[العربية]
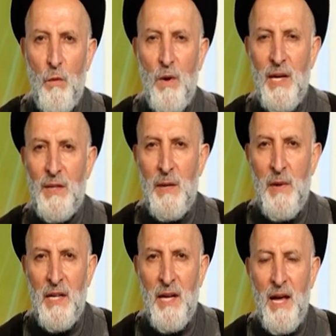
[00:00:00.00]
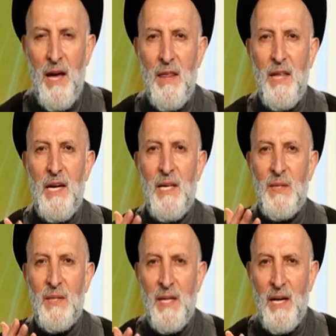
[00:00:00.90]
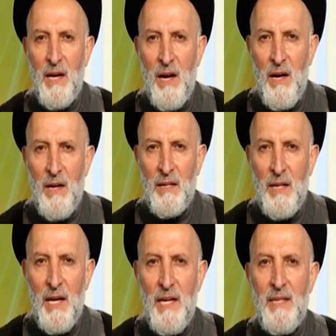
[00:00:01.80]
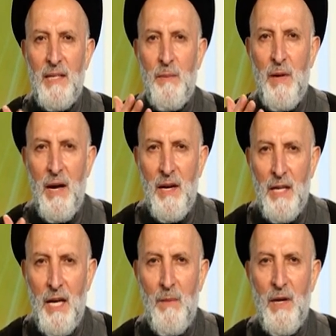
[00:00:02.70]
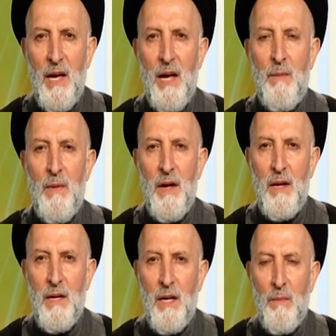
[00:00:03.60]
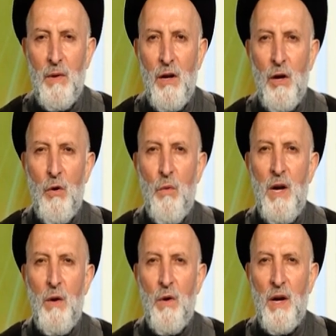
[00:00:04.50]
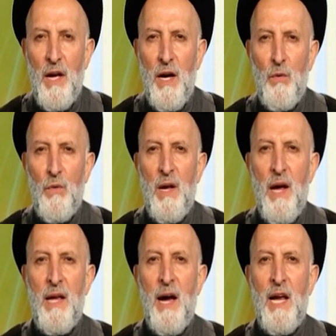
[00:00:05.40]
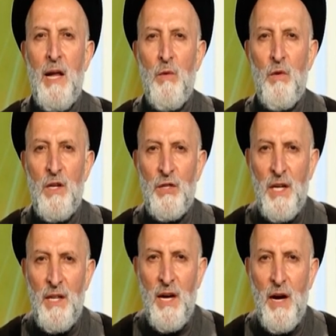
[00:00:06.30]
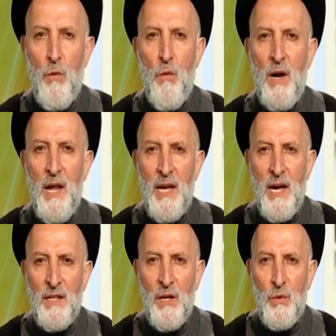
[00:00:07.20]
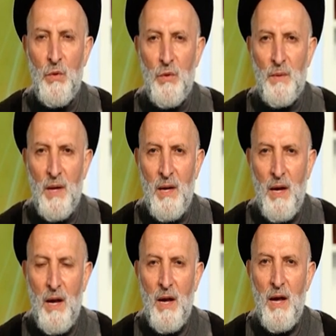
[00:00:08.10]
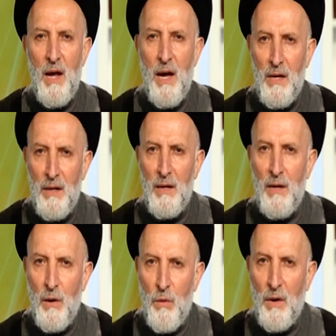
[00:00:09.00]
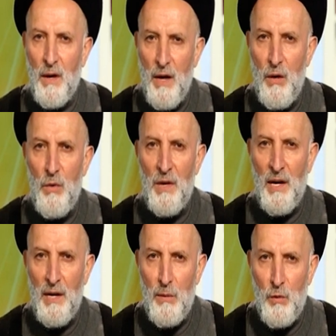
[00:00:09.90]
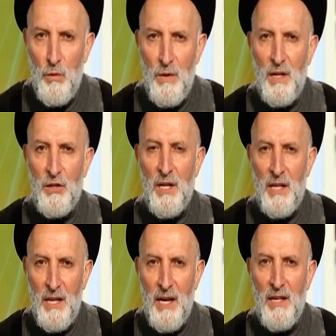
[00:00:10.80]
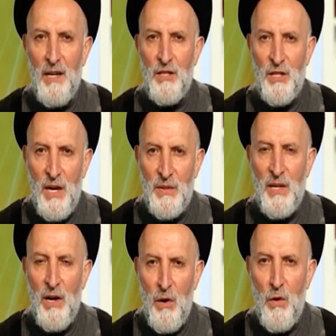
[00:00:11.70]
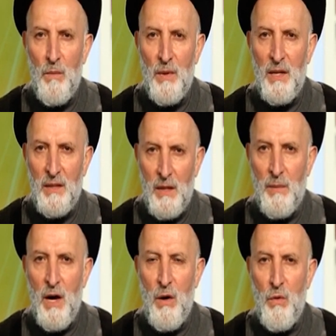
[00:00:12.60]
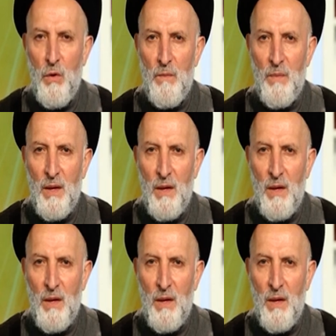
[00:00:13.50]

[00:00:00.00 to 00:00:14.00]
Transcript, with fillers: وليس معنى هذا الاستنكار لاتباعهم لابائهم ولو كانوا لا يعلمون شيئا ولا يهتدون أن لو كانوا يعلمون شيئا لجاز لهم اتباعهم